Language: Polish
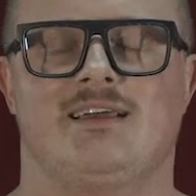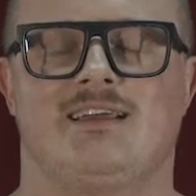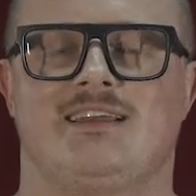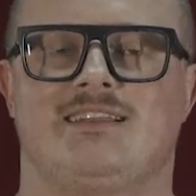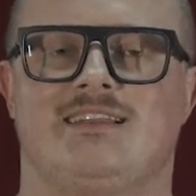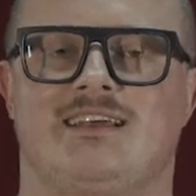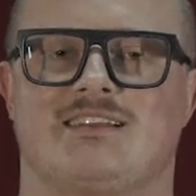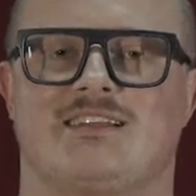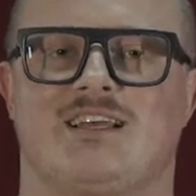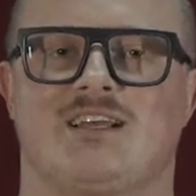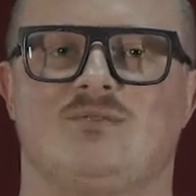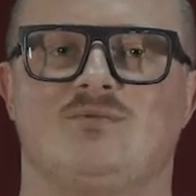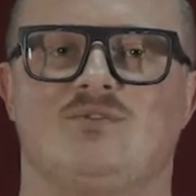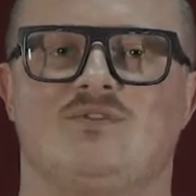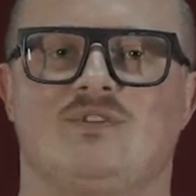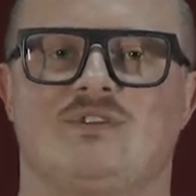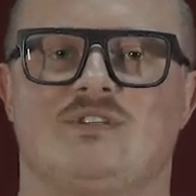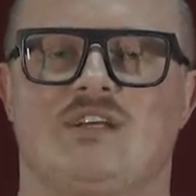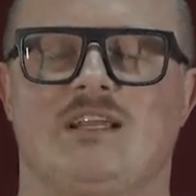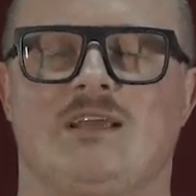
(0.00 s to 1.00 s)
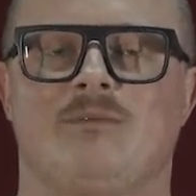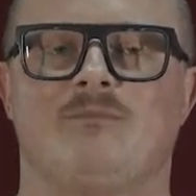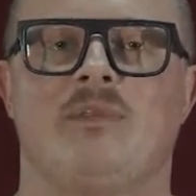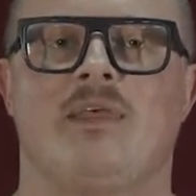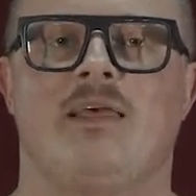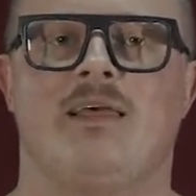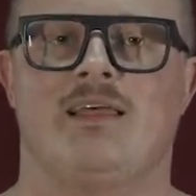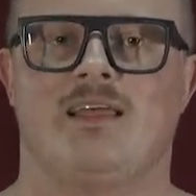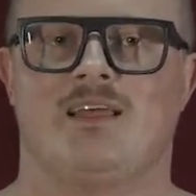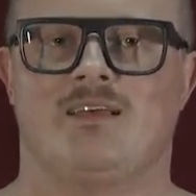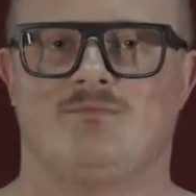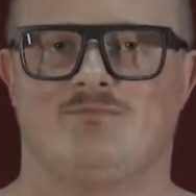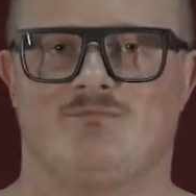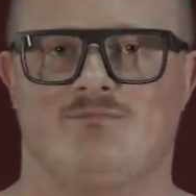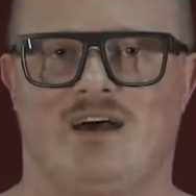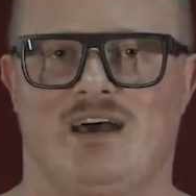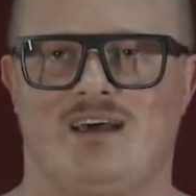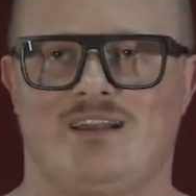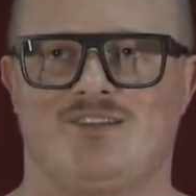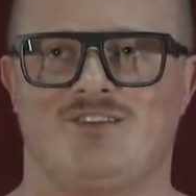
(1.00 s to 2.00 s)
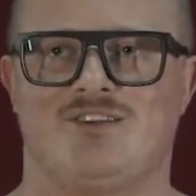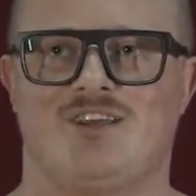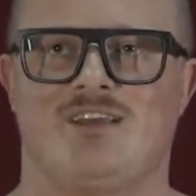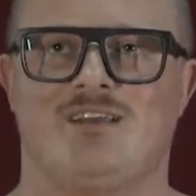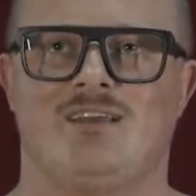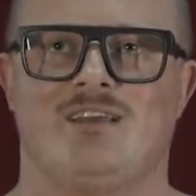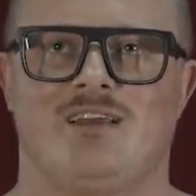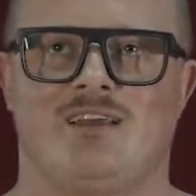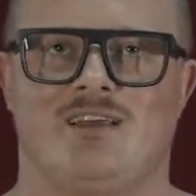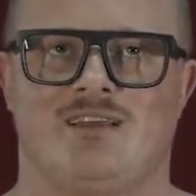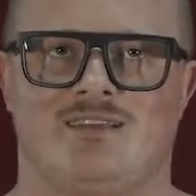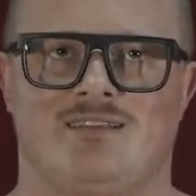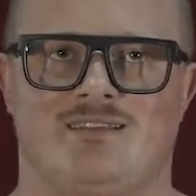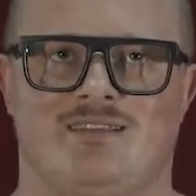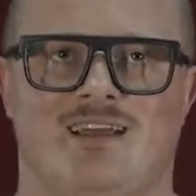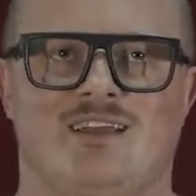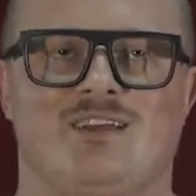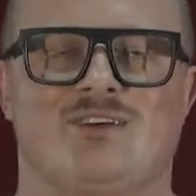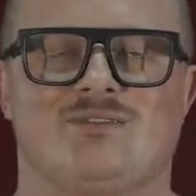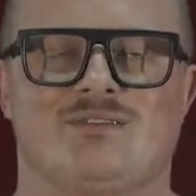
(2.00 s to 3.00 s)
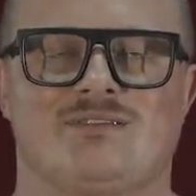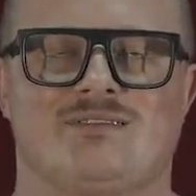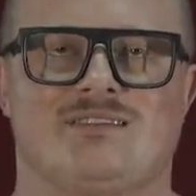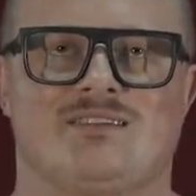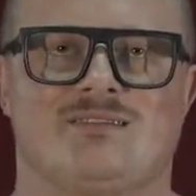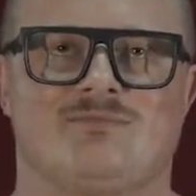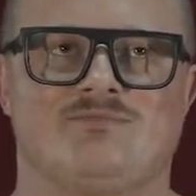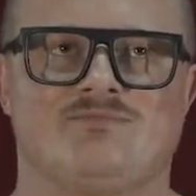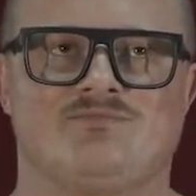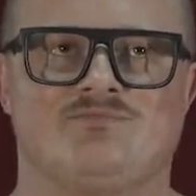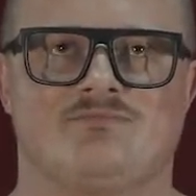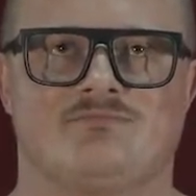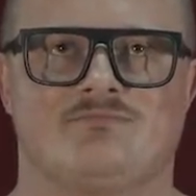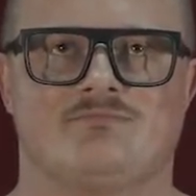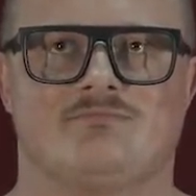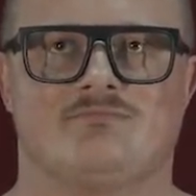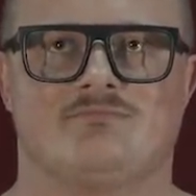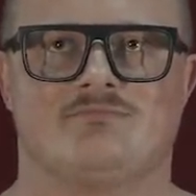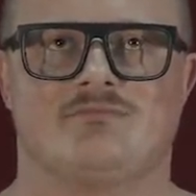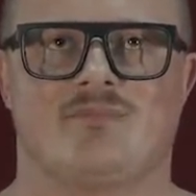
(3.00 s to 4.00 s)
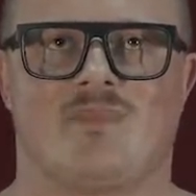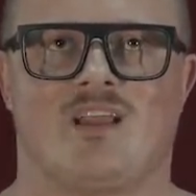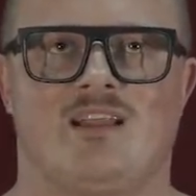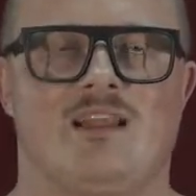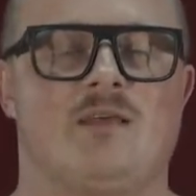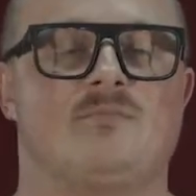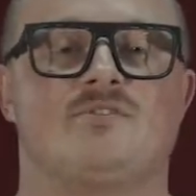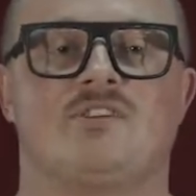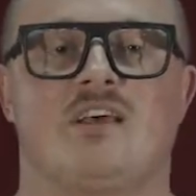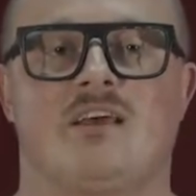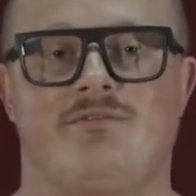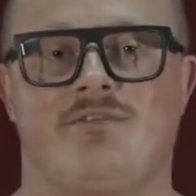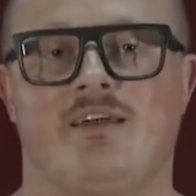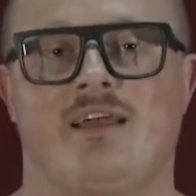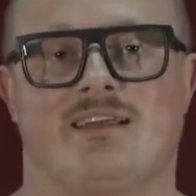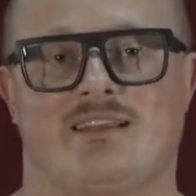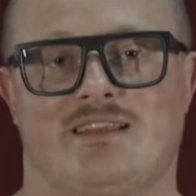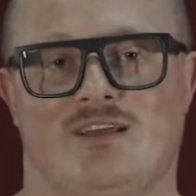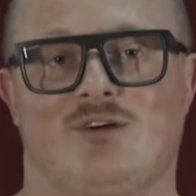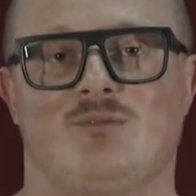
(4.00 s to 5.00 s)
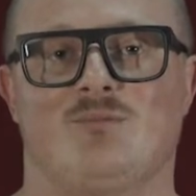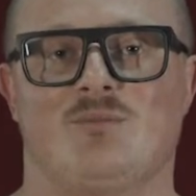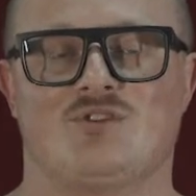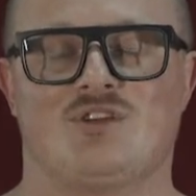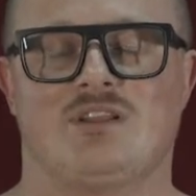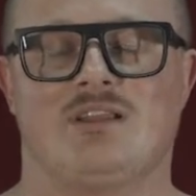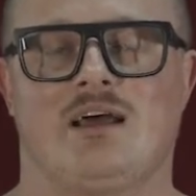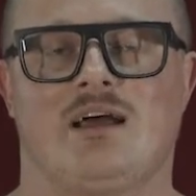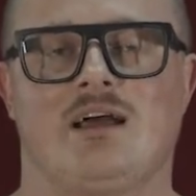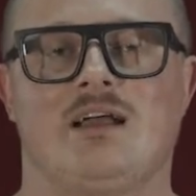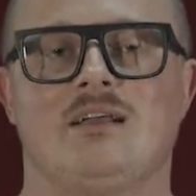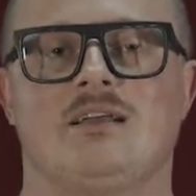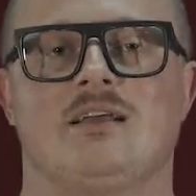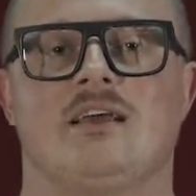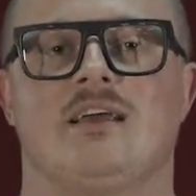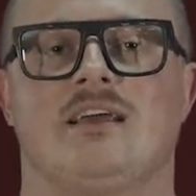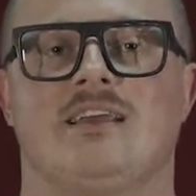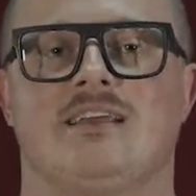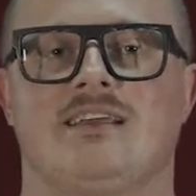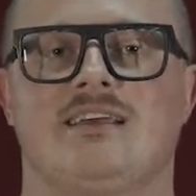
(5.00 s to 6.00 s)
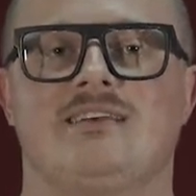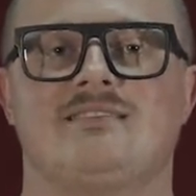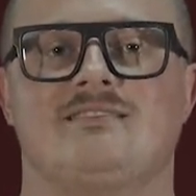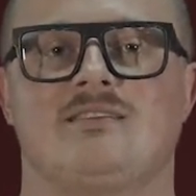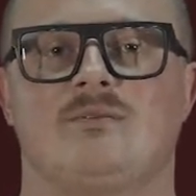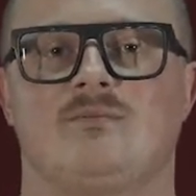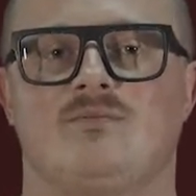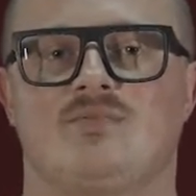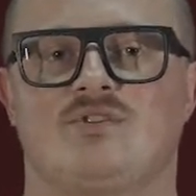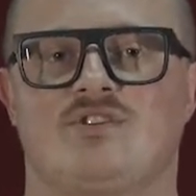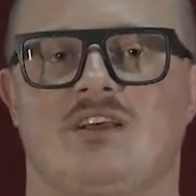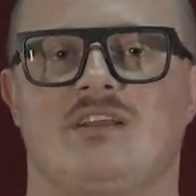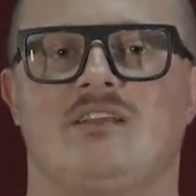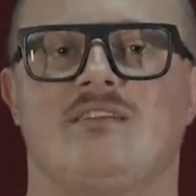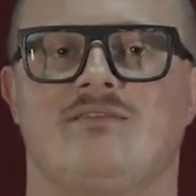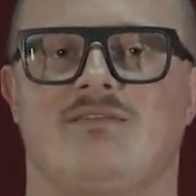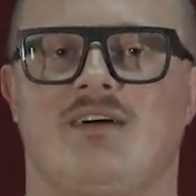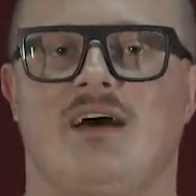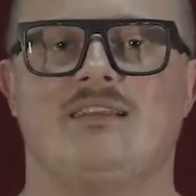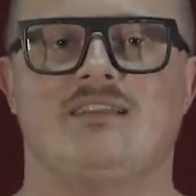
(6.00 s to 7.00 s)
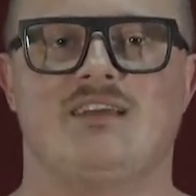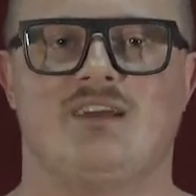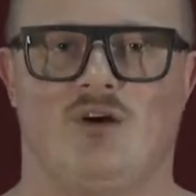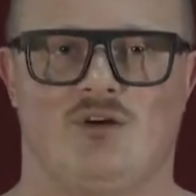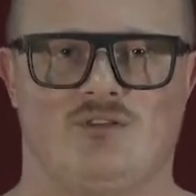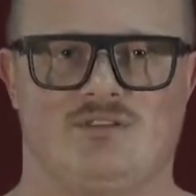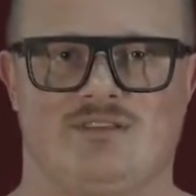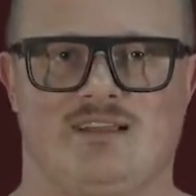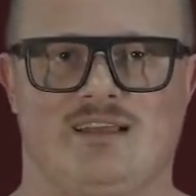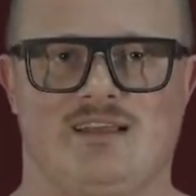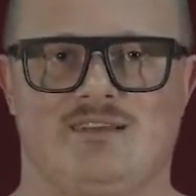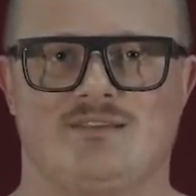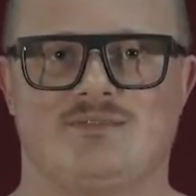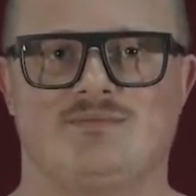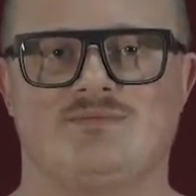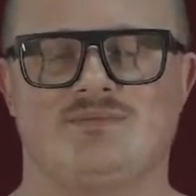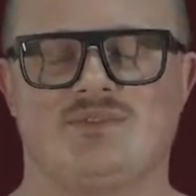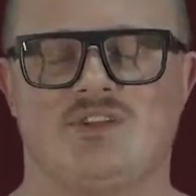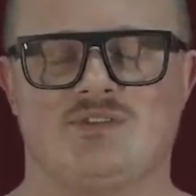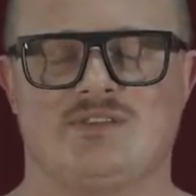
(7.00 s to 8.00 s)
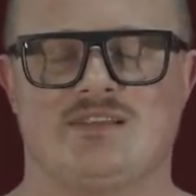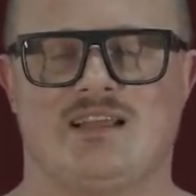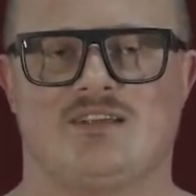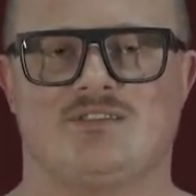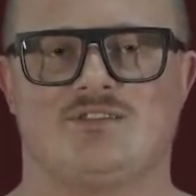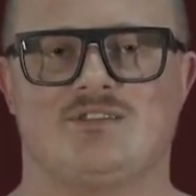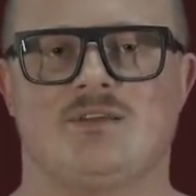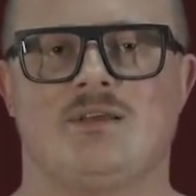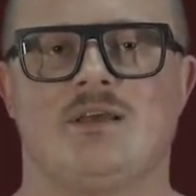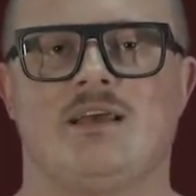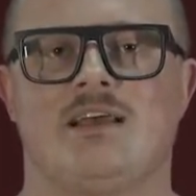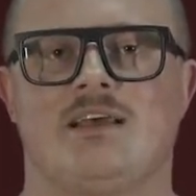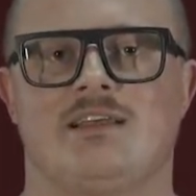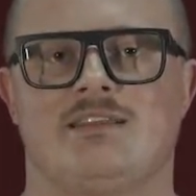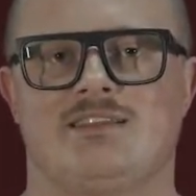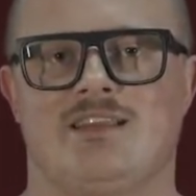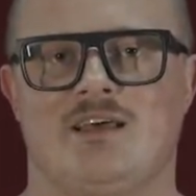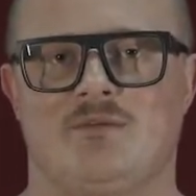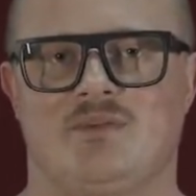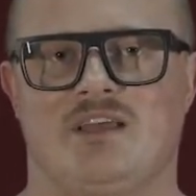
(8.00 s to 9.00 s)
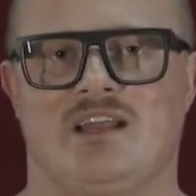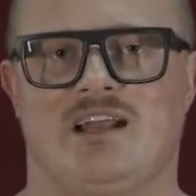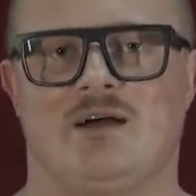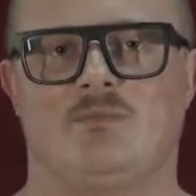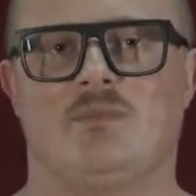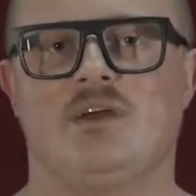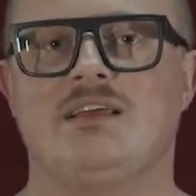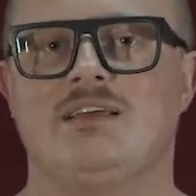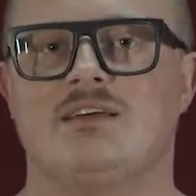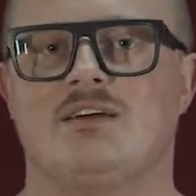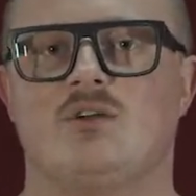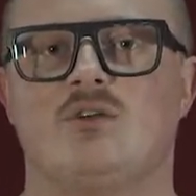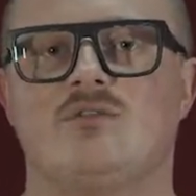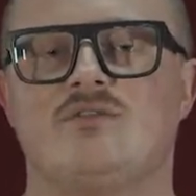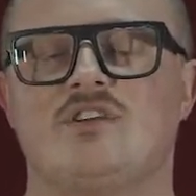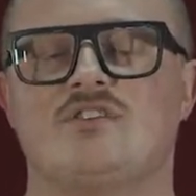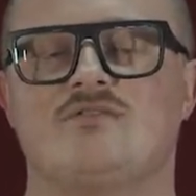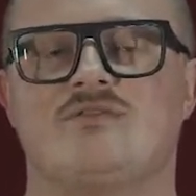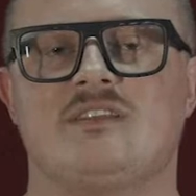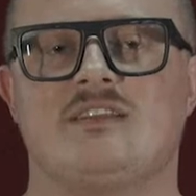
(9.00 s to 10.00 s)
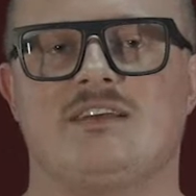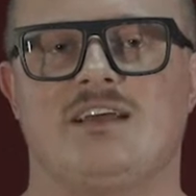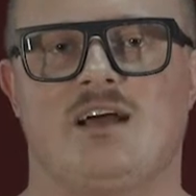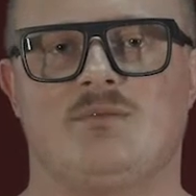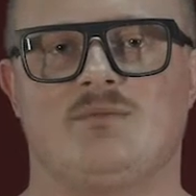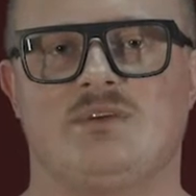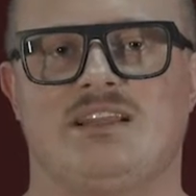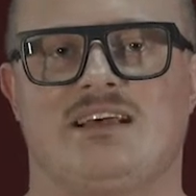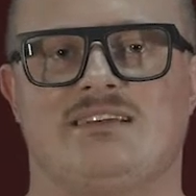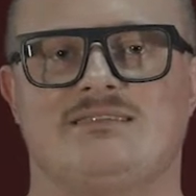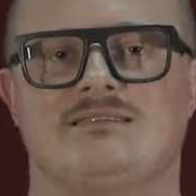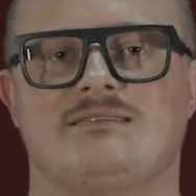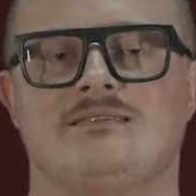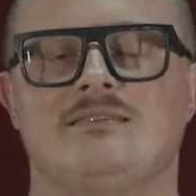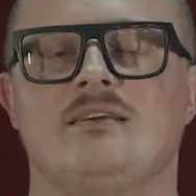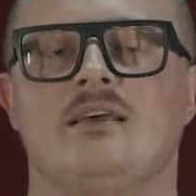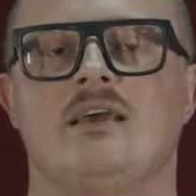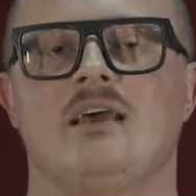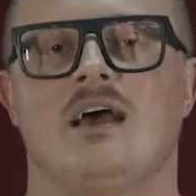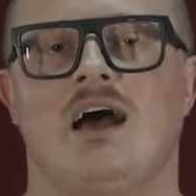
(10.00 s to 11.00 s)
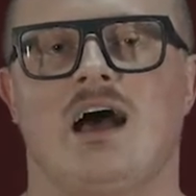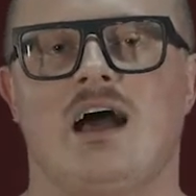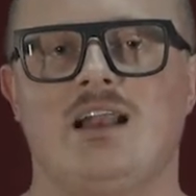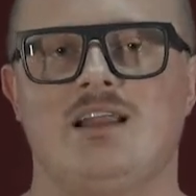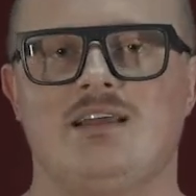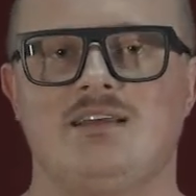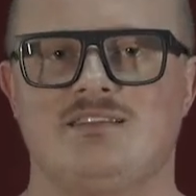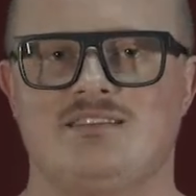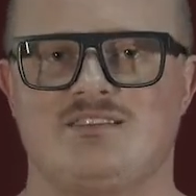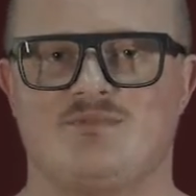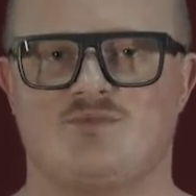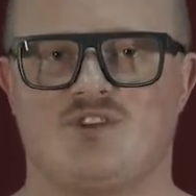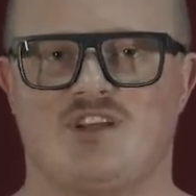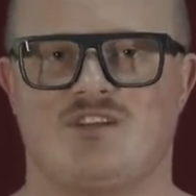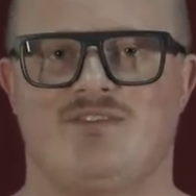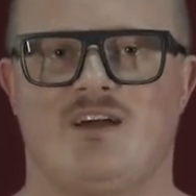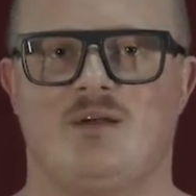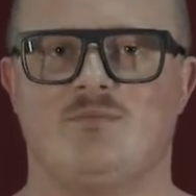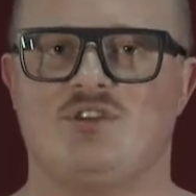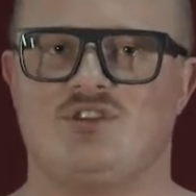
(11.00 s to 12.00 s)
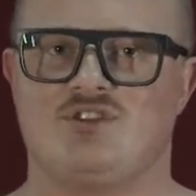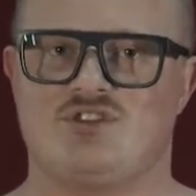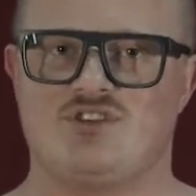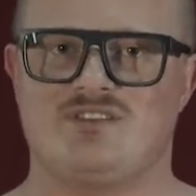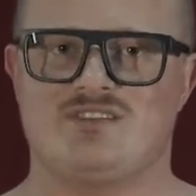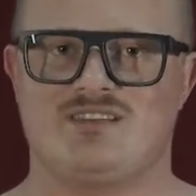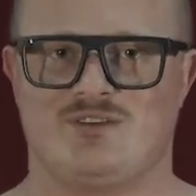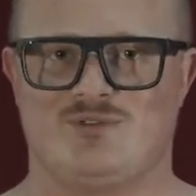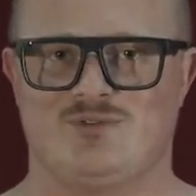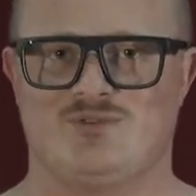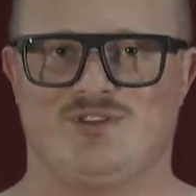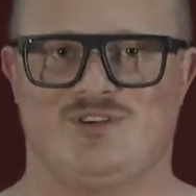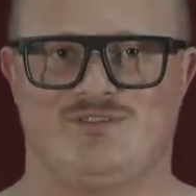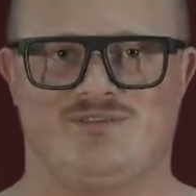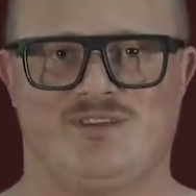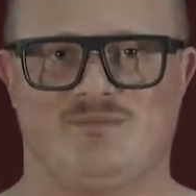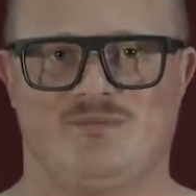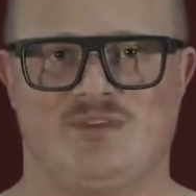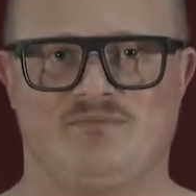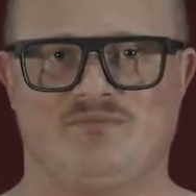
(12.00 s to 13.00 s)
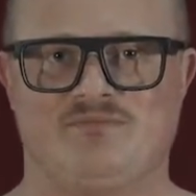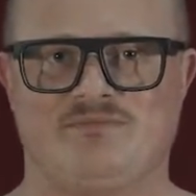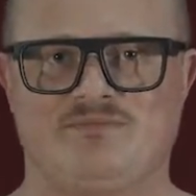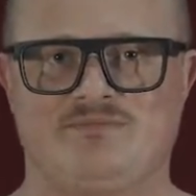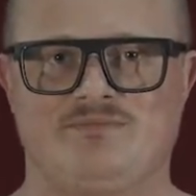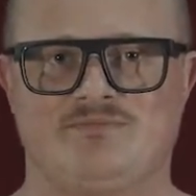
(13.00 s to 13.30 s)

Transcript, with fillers: Jednak takim ćwiczeniem bardziej dającym mm, lepsze efekty, o może tak, jest przerywany oddech. To znaczy, nabieramy, również wydychamy nasy, ale z przerwami 3-sekundowymi.